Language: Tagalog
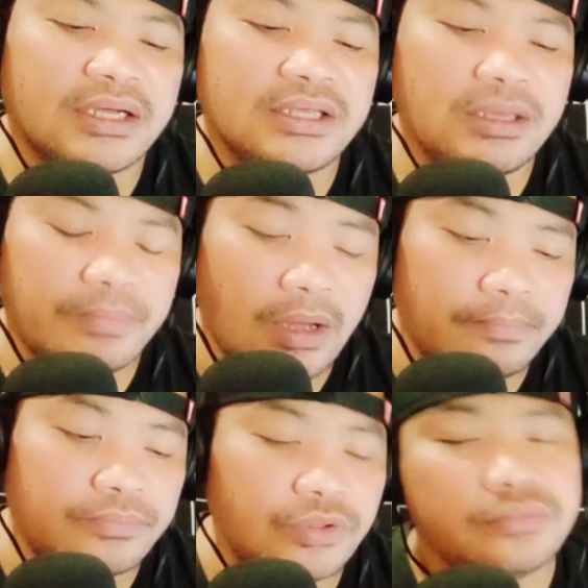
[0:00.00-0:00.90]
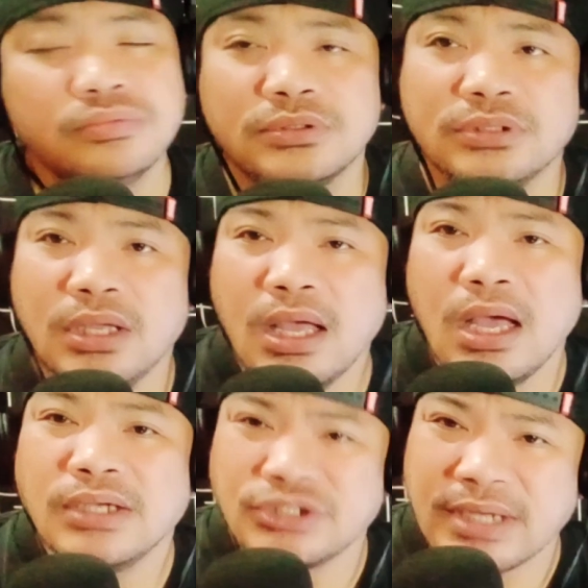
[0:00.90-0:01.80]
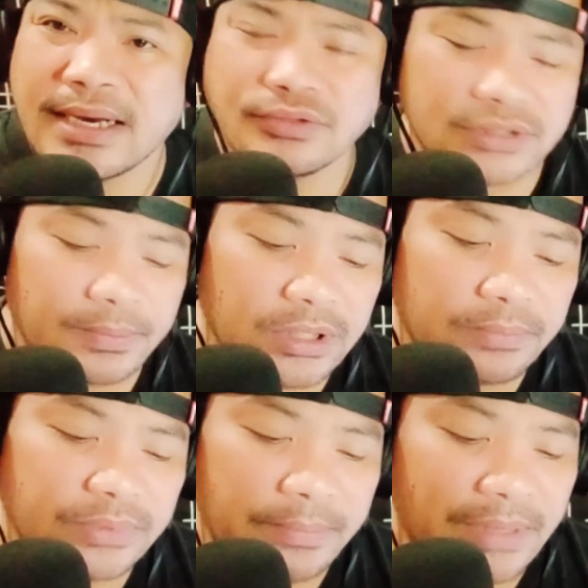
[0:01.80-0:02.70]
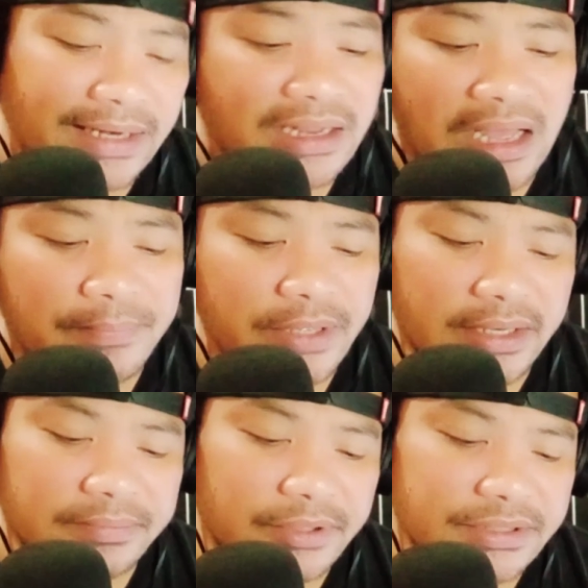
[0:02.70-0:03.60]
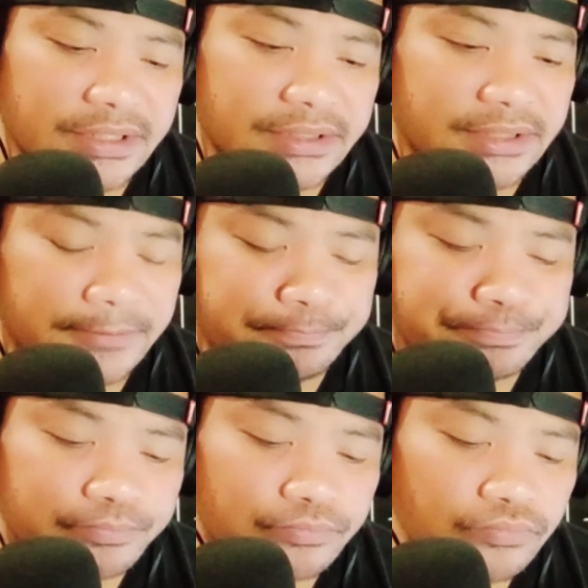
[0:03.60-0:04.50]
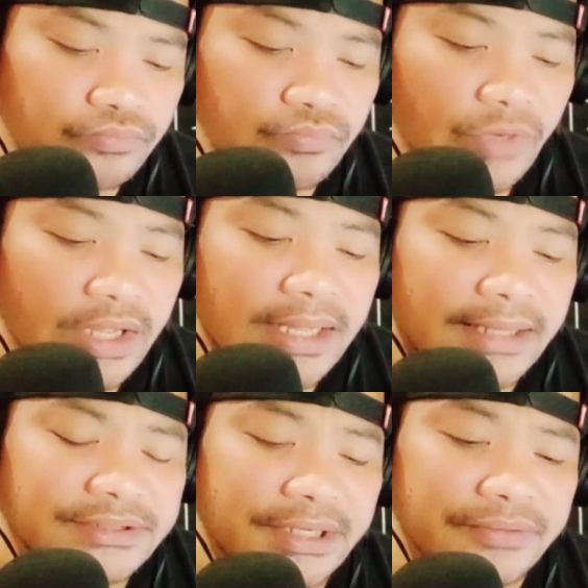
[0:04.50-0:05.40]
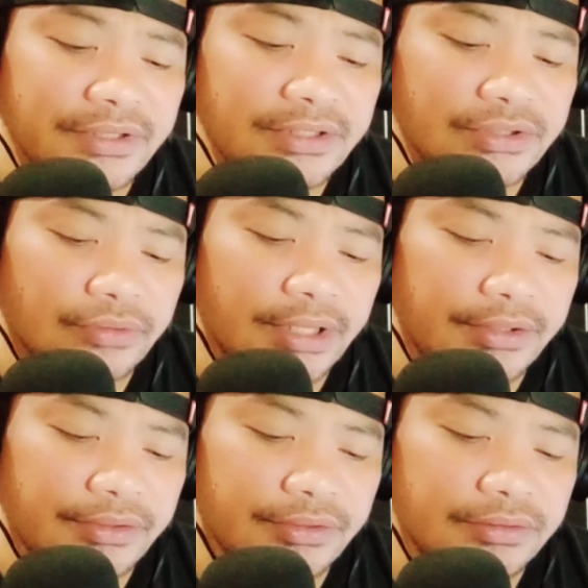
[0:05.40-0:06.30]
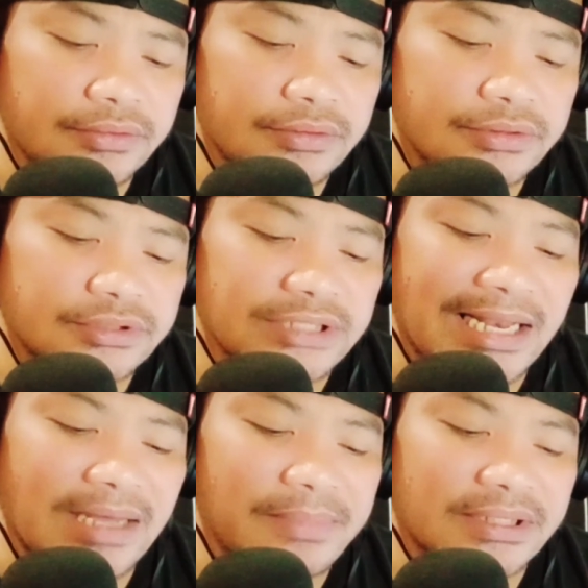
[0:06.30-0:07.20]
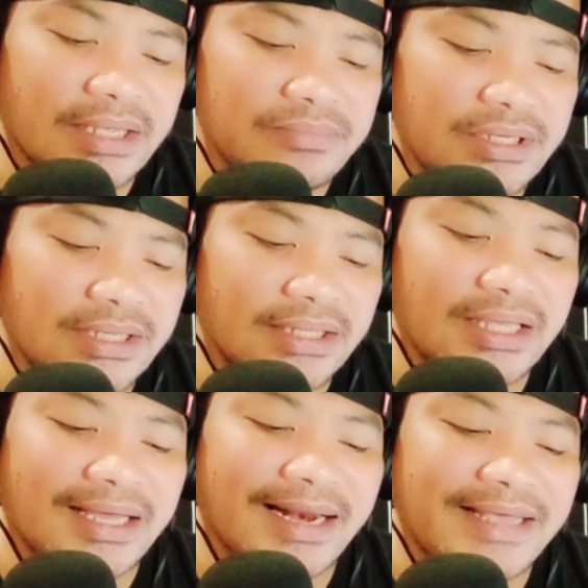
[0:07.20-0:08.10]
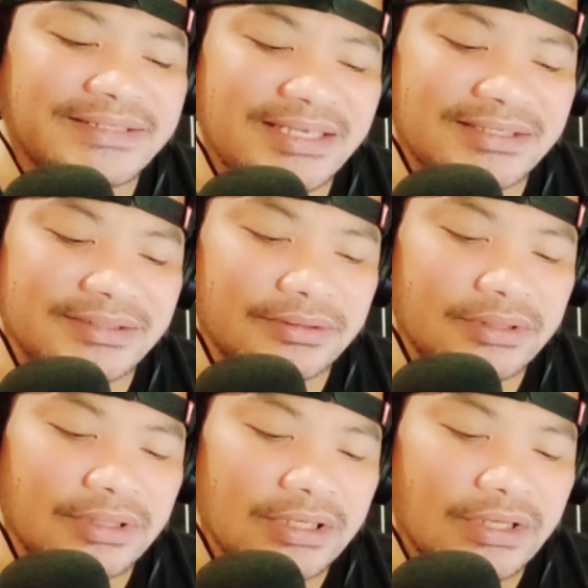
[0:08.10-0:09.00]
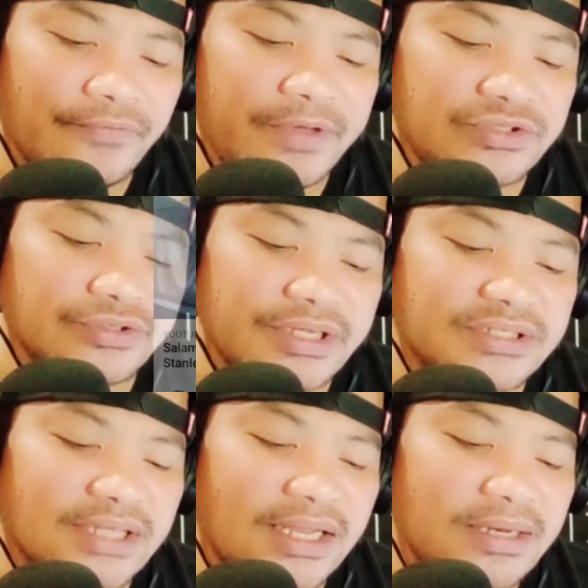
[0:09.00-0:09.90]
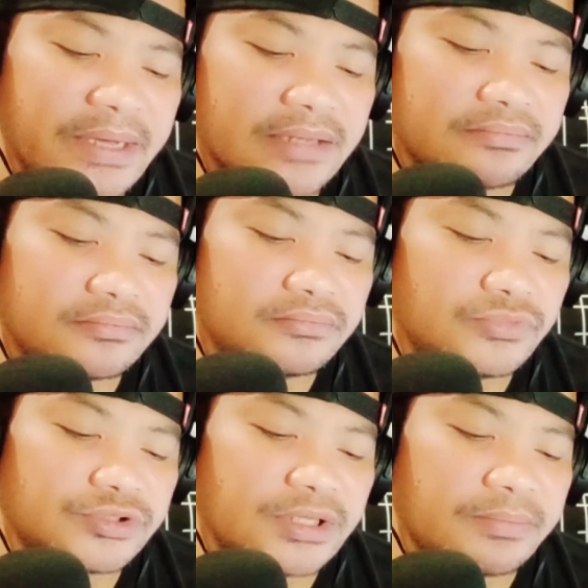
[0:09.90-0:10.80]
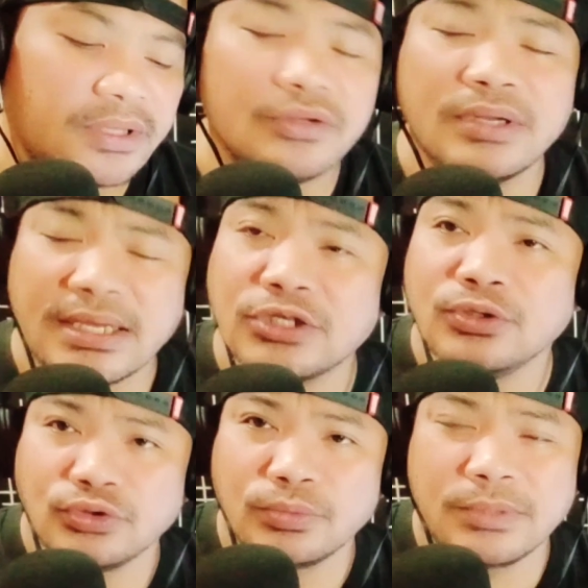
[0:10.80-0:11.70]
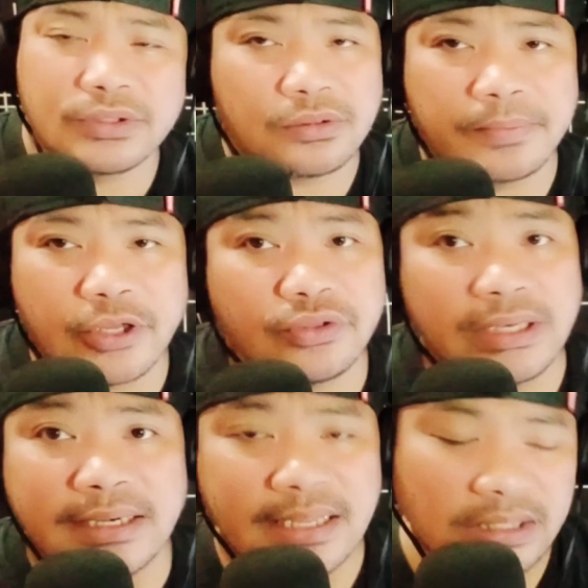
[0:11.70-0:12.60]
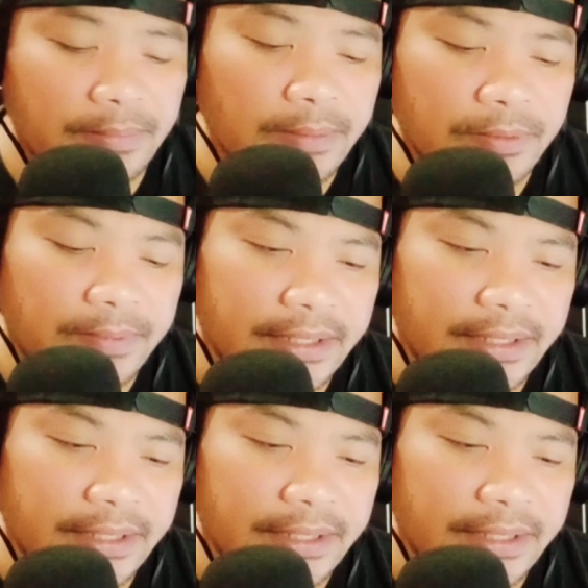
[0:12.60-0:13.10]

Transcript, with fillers: hop no shoutout sa flip top man happy anniversary diyan at shoutout din dito kay ano no salamat kaibigan kay crisis no featuring Stanley Mike music video nasa YouTube na to pero di lang natin mapiplay play